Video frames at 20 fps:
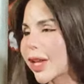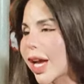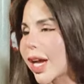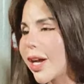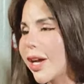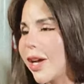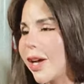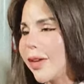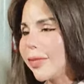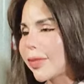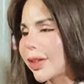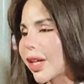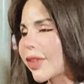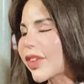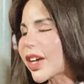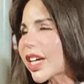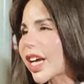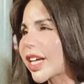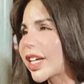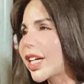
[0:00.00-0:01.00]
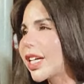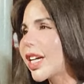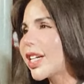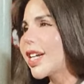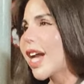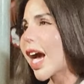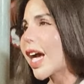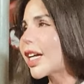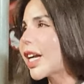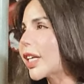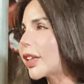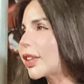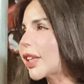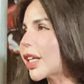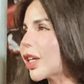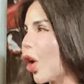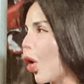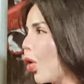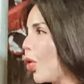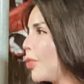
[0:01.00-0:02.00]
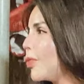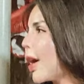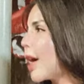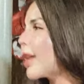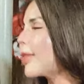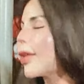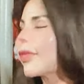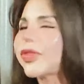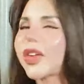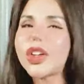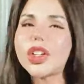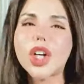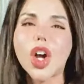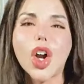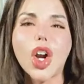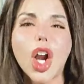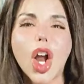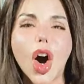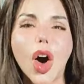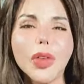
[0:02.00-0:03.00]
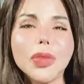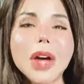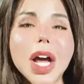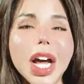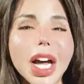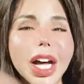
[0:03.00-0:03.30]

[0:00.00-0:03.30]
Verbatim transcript: nha mà nó phát hiện cái linh đa địch cái đủ má nó bóc phách lồi lồn